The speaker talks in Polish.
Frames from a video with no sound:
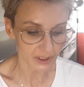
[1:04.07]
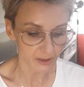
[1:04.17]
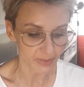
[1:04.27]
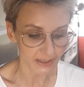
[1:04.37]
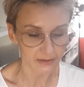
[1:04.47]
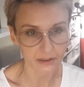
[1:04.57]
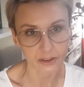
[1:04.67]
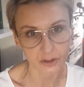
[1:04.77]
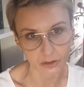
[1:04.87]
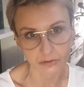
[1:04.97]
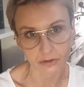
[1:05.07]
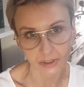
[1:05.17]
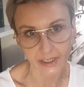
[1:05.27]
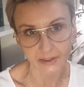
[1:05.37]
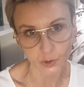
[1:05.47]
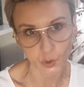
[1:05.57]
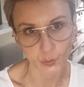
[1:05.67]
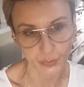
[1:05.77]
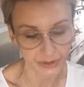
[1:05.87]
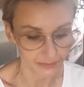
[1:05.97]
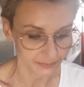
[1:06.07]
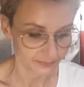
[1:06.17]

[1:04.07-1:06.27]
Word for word: herbaty i kto to teraz kupi?